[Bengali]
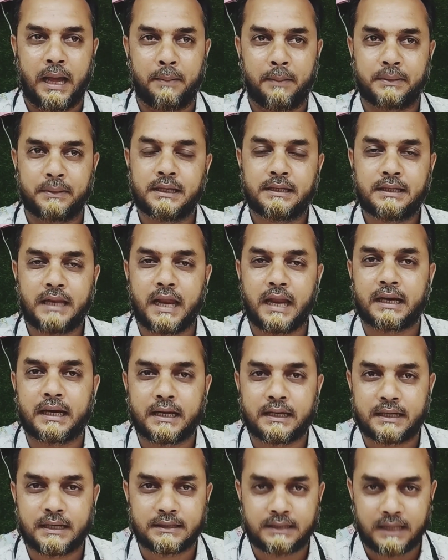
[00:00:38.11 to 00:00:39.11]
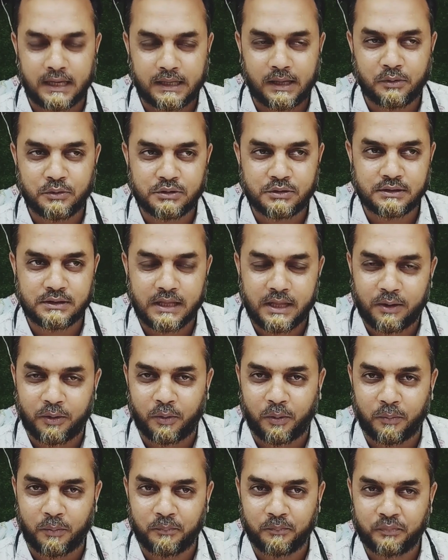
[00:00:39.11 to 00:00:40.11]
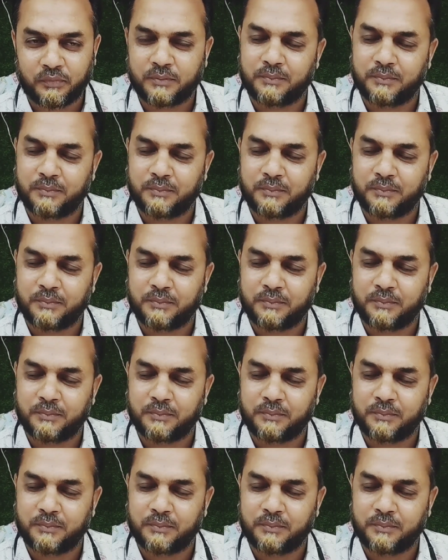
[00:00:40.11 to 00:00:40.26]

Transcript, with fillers: আমাদের টার্গেটটা থাকা উচিত এরকম